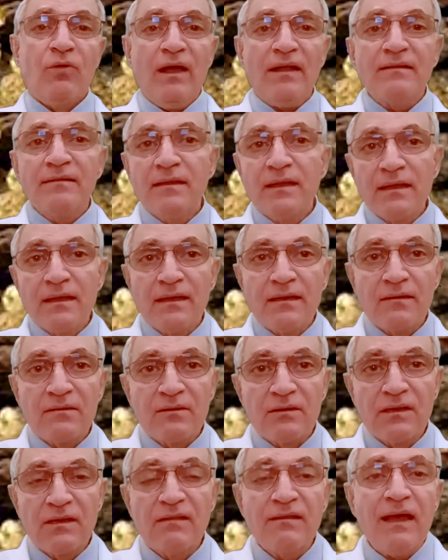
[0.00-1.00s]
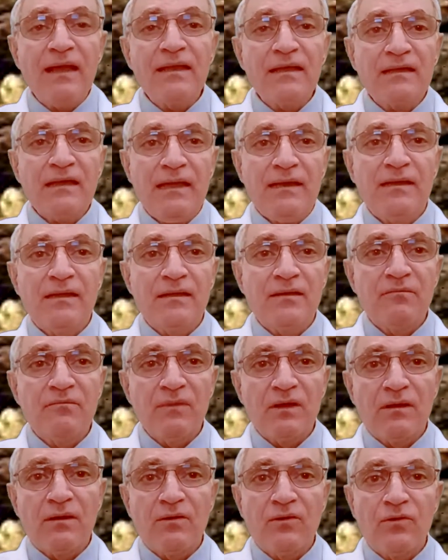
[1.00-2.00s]
وعندنا لذلك احنا
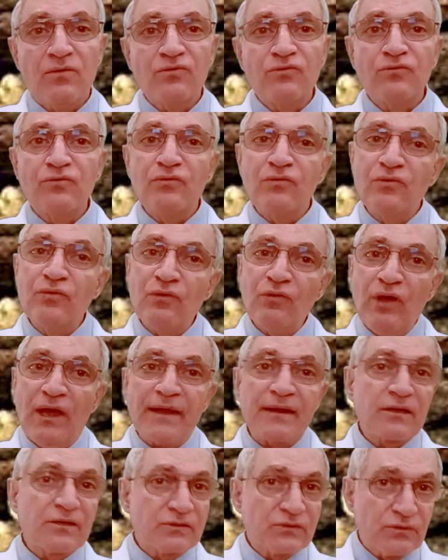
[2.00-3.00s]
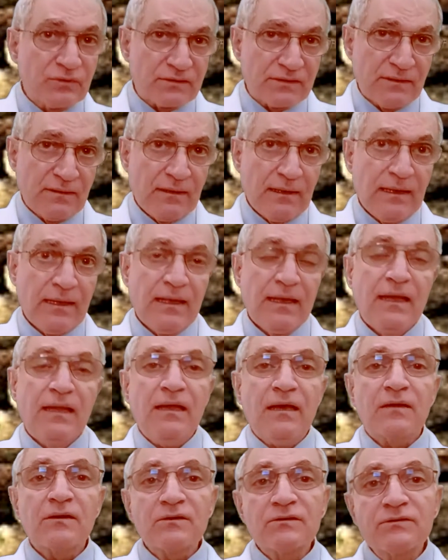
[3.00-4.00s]
هو اركسوس
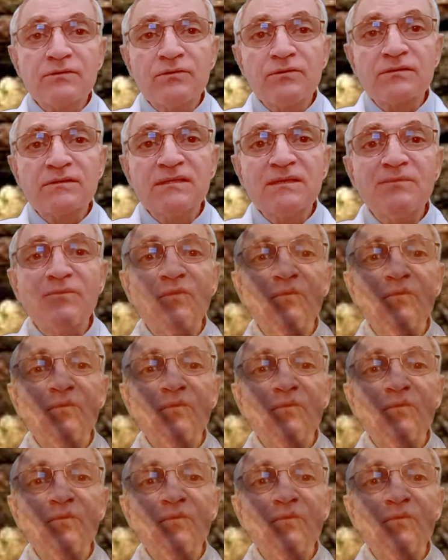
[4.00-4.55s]
الاركسوس